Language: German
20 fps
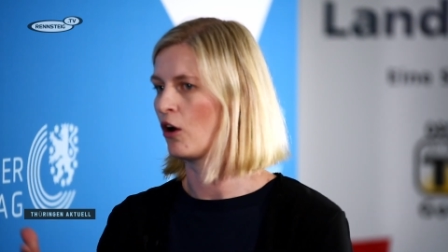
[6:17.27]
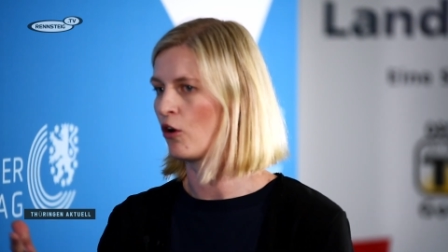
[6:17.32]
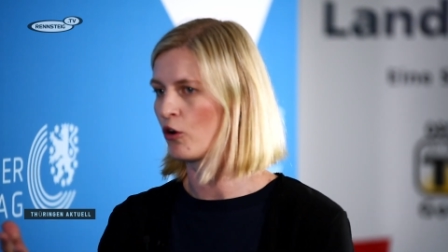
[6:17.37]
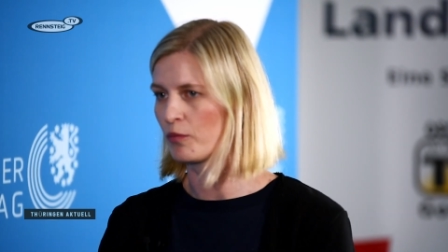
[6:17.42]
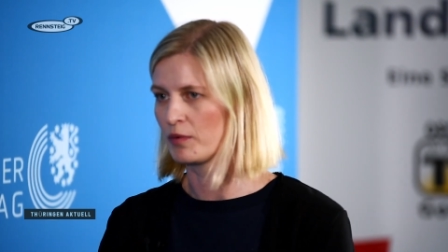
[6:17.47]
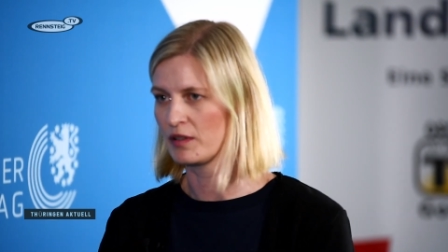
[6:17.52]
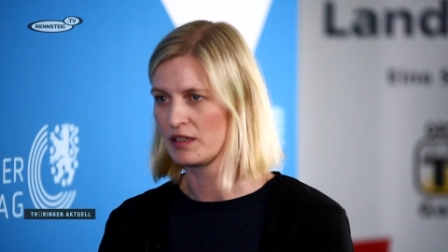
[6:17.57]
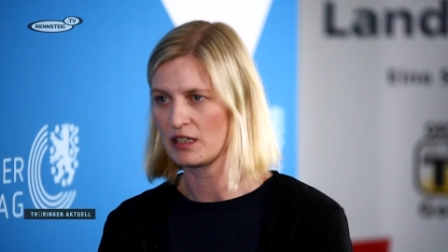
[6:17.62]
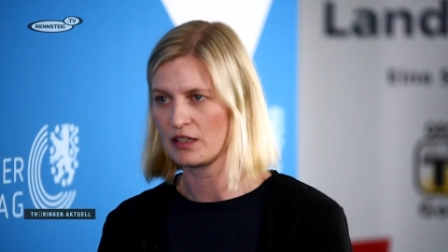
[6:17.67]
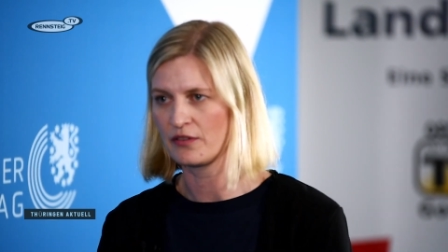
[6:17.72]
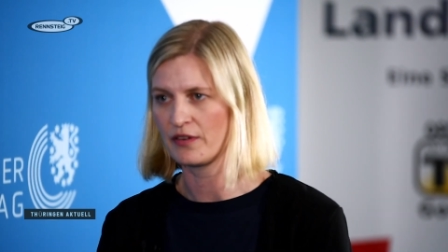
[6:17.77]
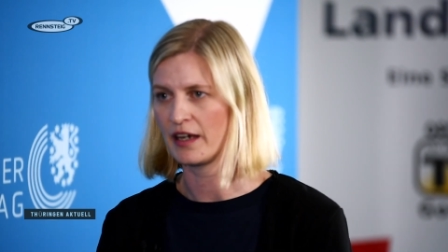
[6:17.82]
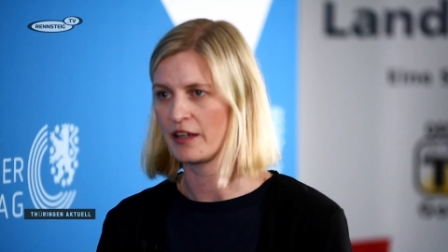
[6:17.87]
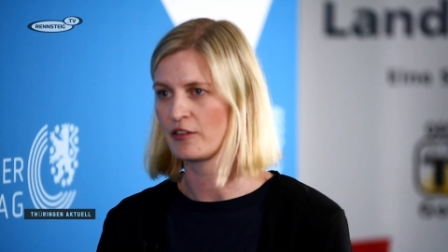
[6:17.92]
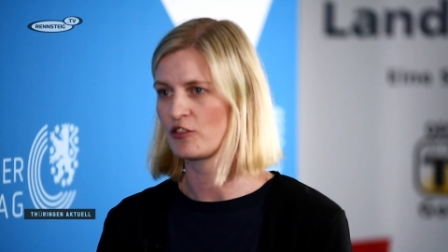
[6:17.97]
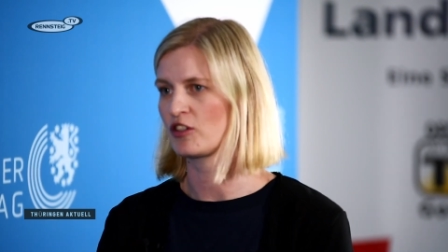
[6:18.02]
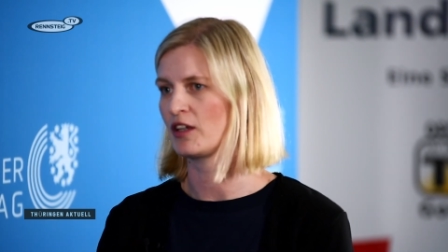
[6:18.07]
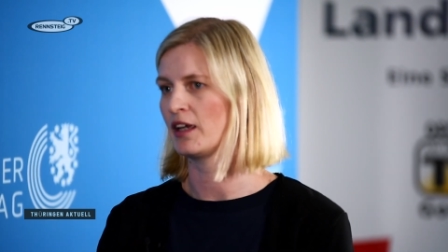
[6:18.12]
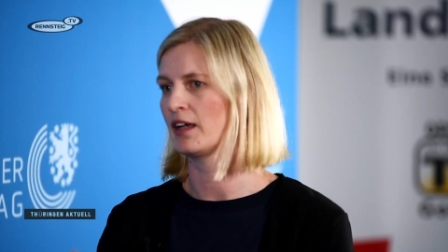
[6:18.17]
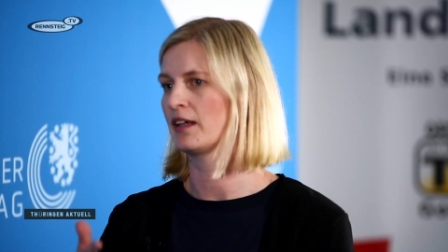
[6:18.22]
auch über die
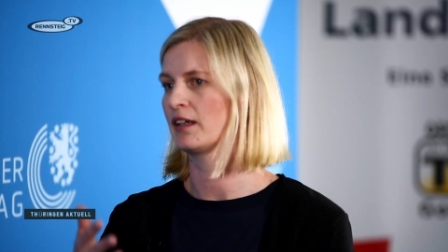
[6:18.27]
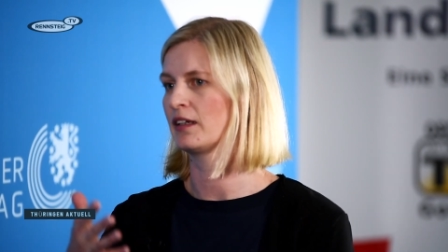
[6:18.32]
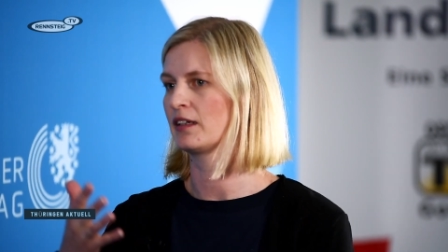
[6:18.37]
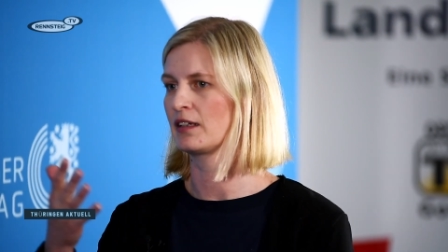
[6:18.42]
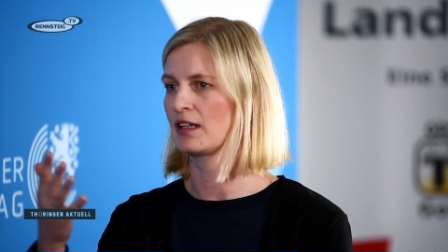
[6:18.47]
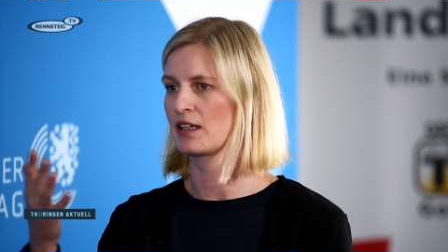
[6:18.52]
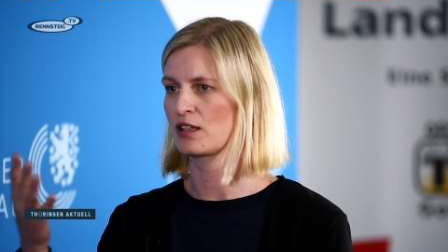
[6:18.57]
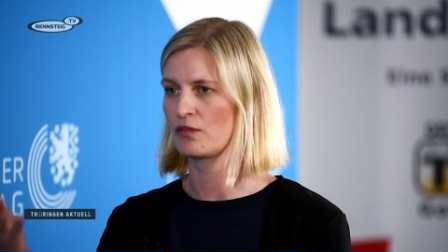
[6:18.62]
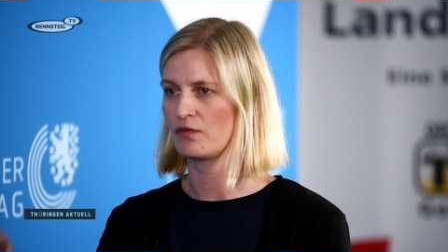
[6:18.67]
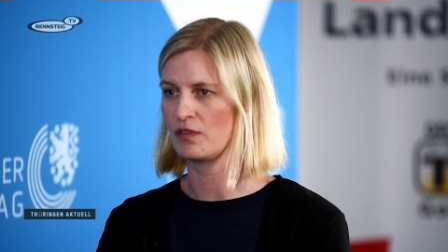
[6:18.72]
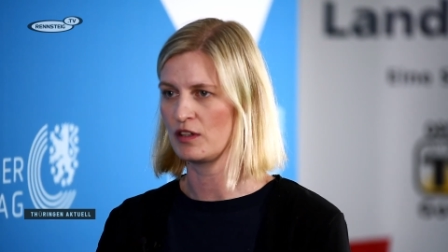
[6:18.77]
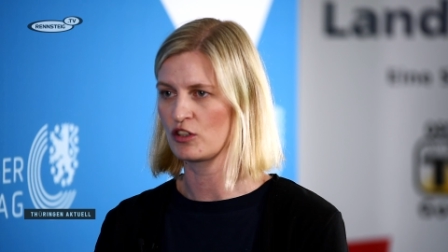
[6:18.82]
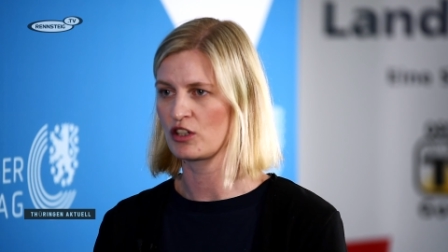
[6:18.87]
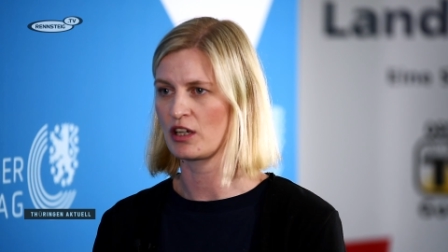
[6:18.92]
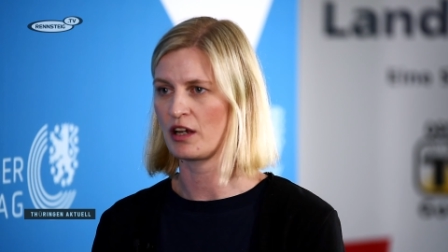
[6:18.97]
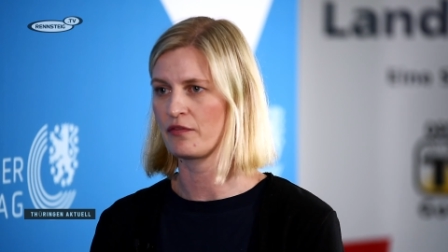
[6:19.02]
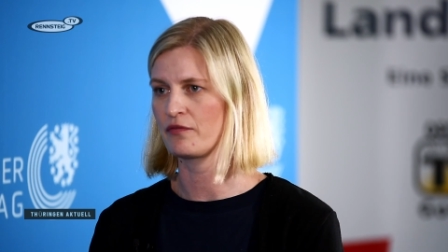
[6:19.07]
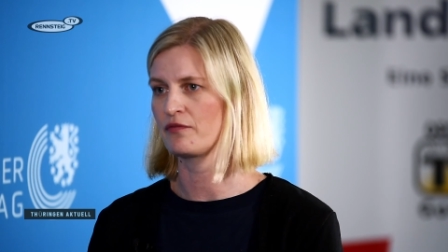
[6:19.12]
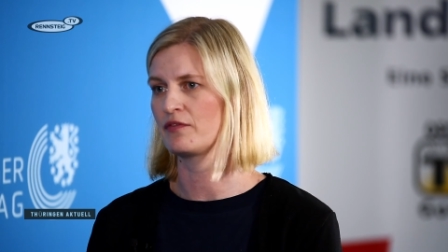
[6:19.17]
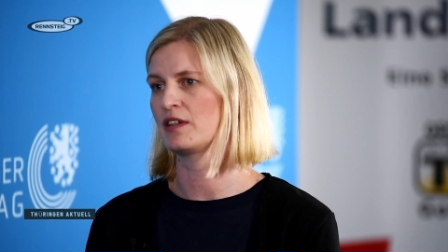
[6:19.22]
Quereinsteigerinnen. Also wie
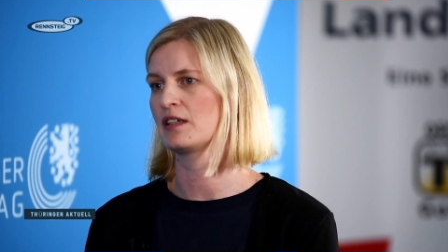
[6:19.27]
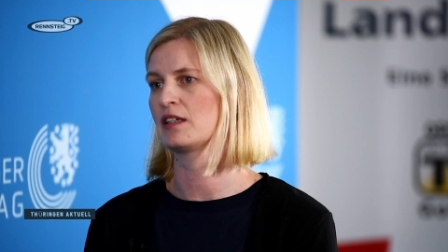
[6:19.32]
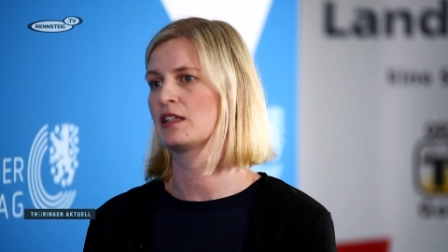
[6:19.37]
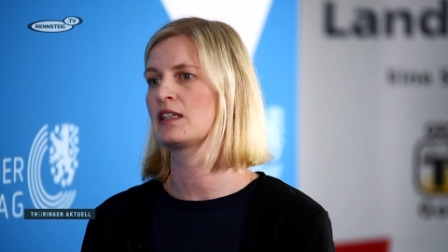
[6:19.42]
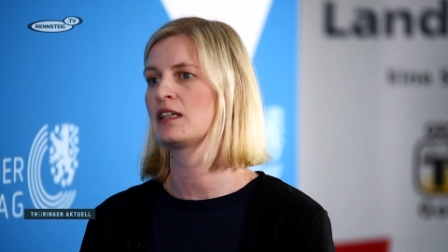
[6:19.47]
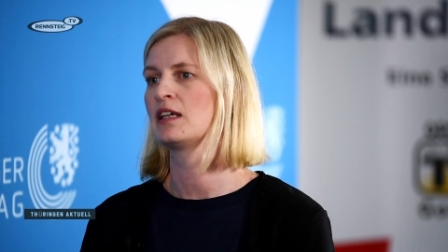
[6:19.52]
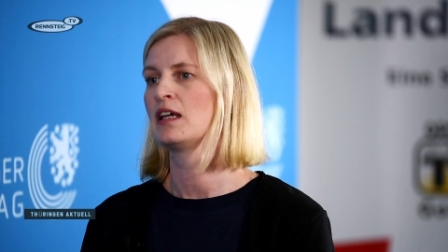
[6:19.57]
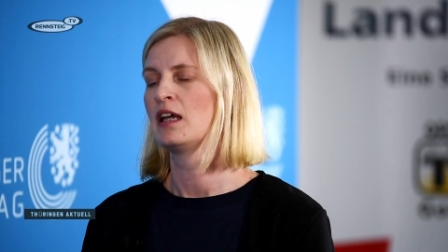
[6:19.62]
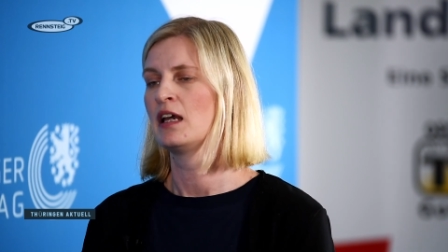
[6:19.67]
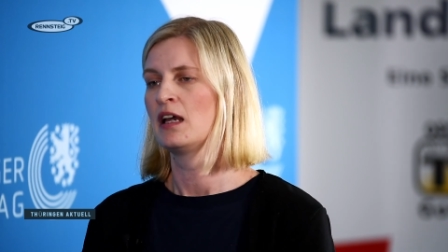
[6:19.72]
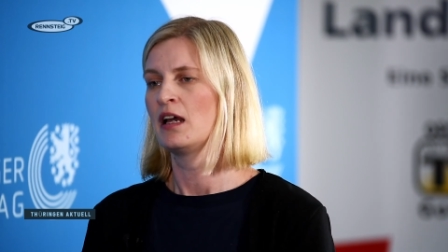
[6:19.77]
schaffen wir es,